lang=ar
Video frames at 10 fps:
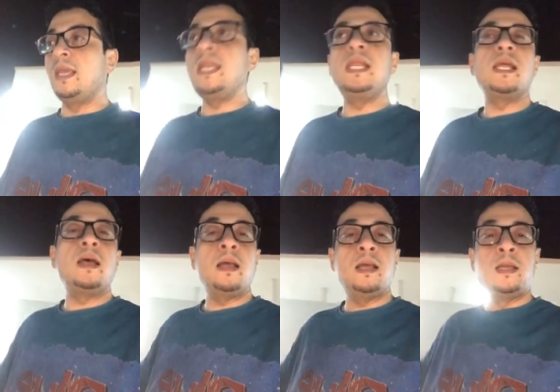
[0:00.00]

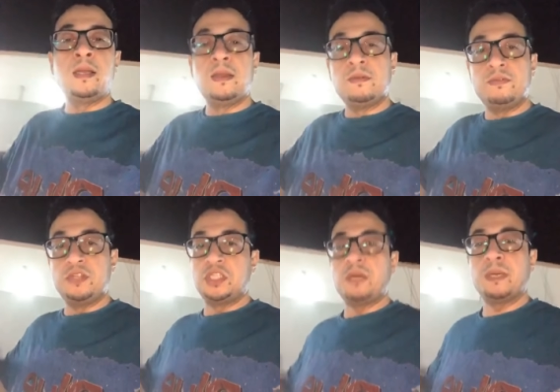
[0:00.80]
إلا في
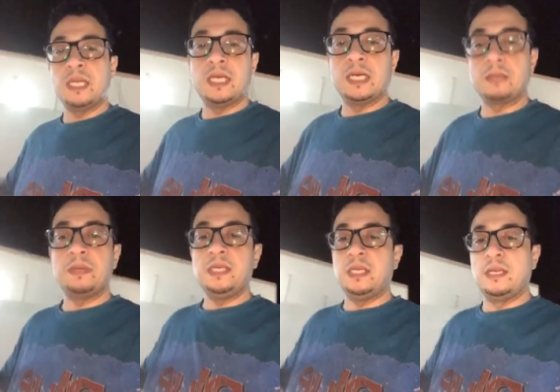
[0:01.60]
الشبكة
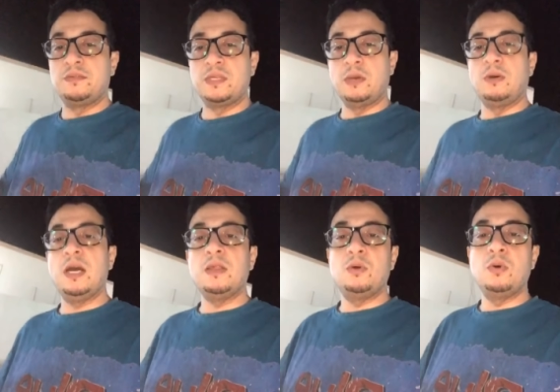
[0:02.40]
الكهربائية نفسها
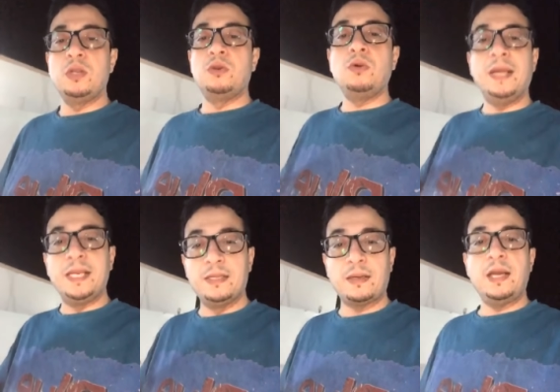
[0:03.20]
وهذا هو النوع
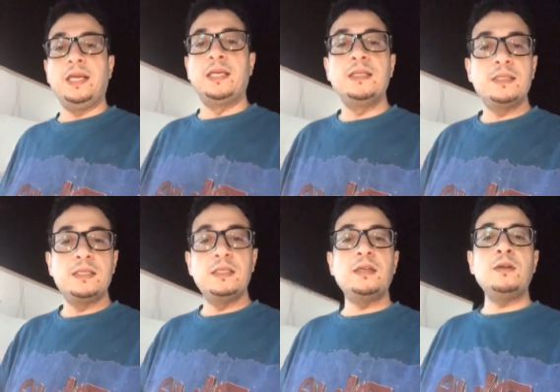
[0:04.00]
اللي راح
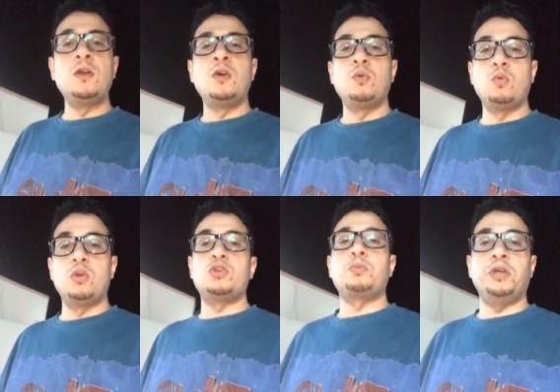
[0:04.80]
ينتشر
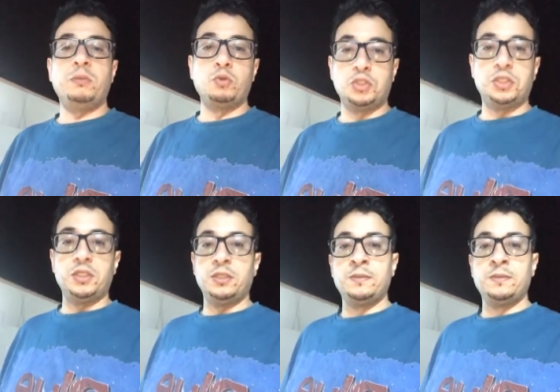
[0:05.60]
ويصبح مجدي